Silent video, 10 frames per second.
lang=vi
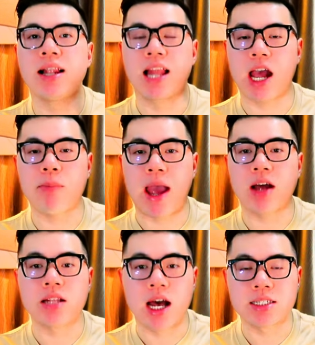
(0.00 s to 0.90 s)
là các bạn
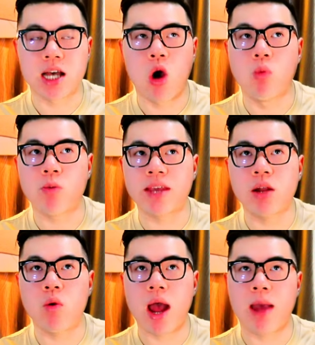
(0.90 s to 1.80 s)
có thể sở hữu một chai
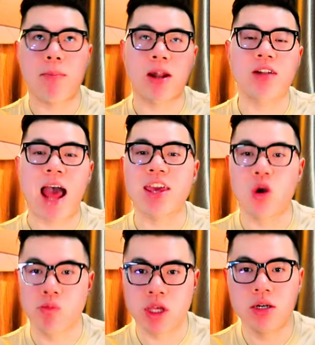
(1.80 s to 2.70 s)
nước hoa mà nó đa
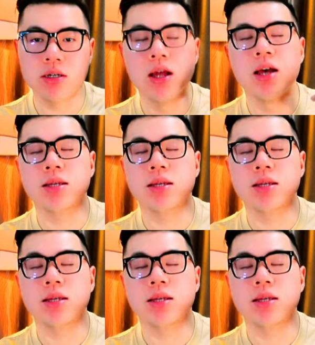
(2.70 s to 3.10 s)
dụng trước